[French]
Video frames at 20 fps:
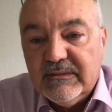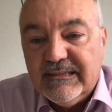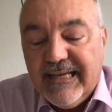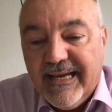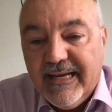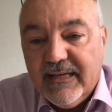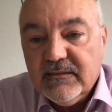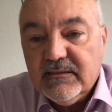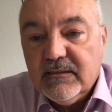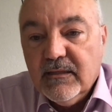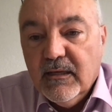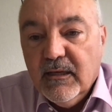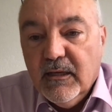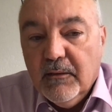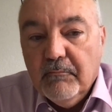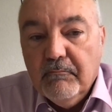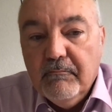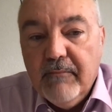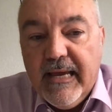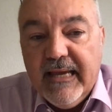certes,
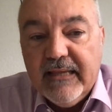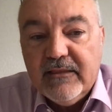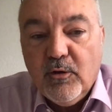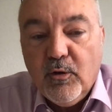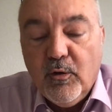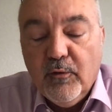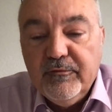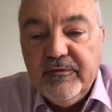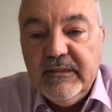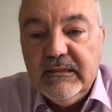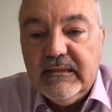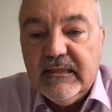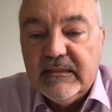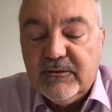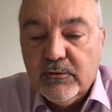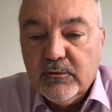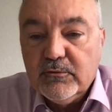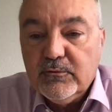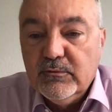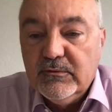mais trop vite et
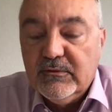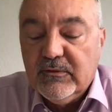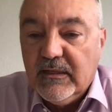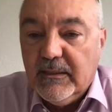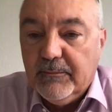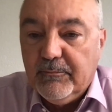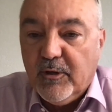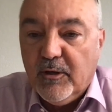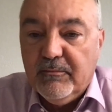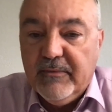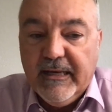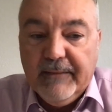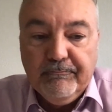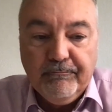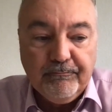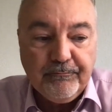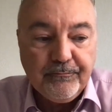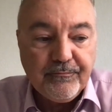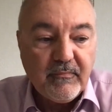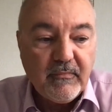surtout sur les
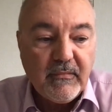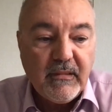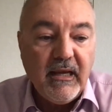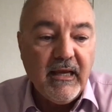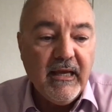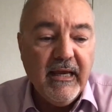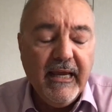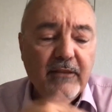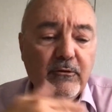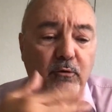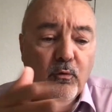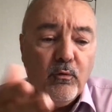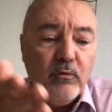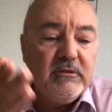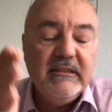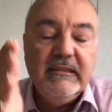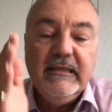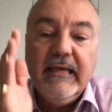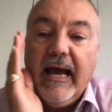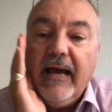problèmes. Et
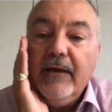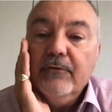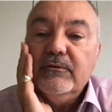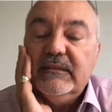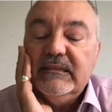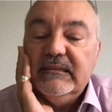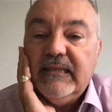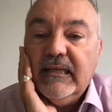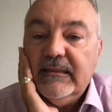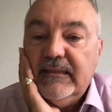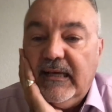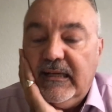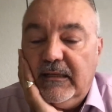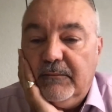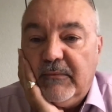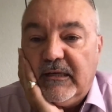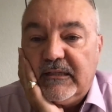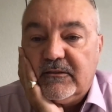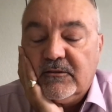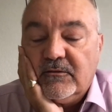donc, il y a une dizaine
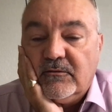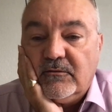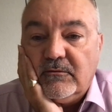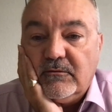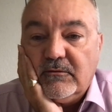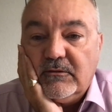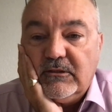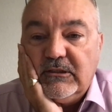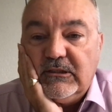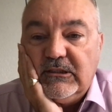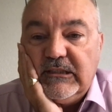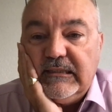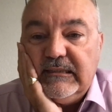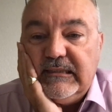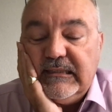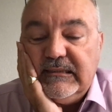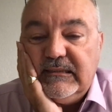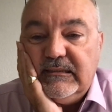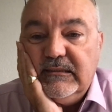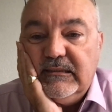d'années maintenant, j'ai
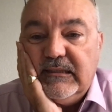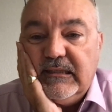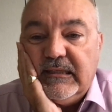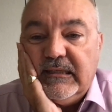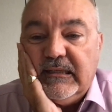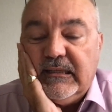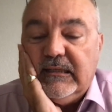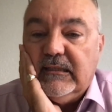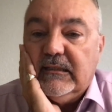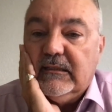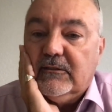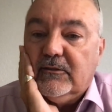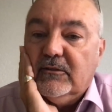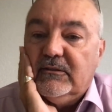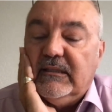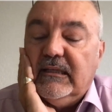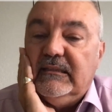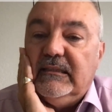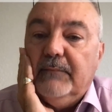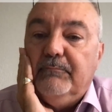décidé que
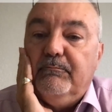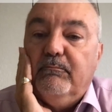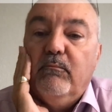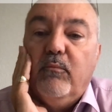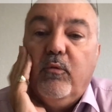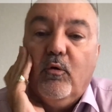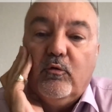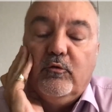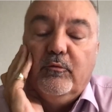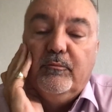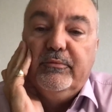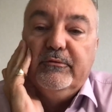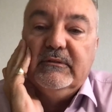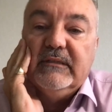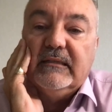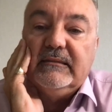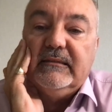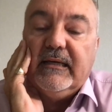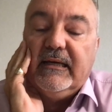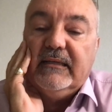c'était beaucoup
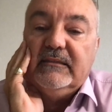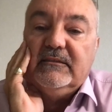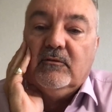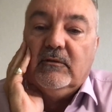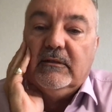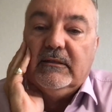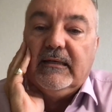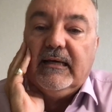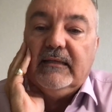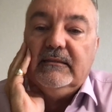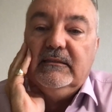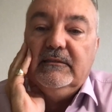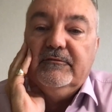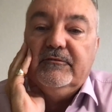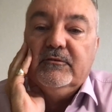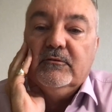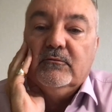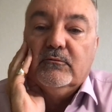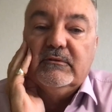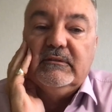plus intéressant et
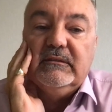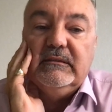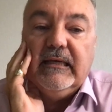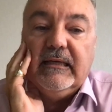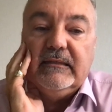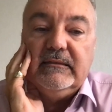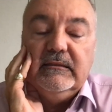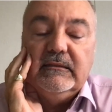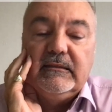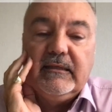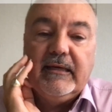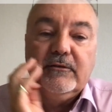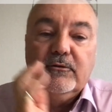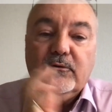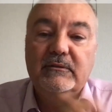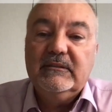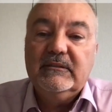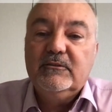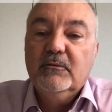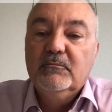gratifiant aussi à titre
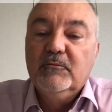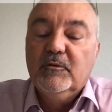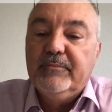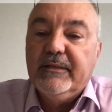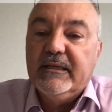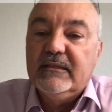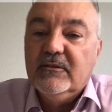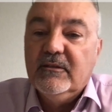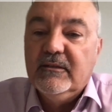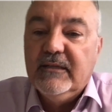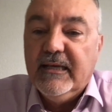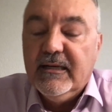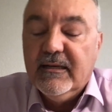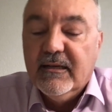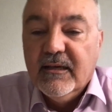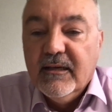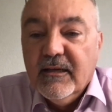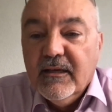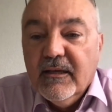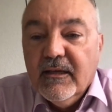égoïstement personnel
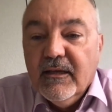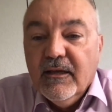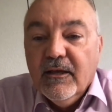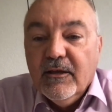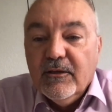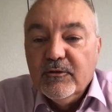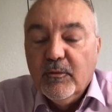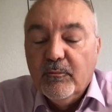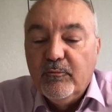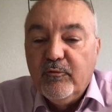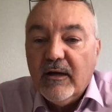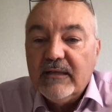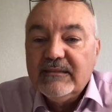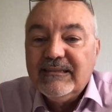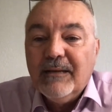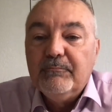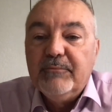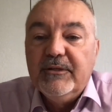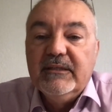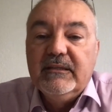de pouvoir
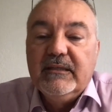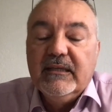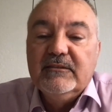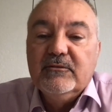s'impliquer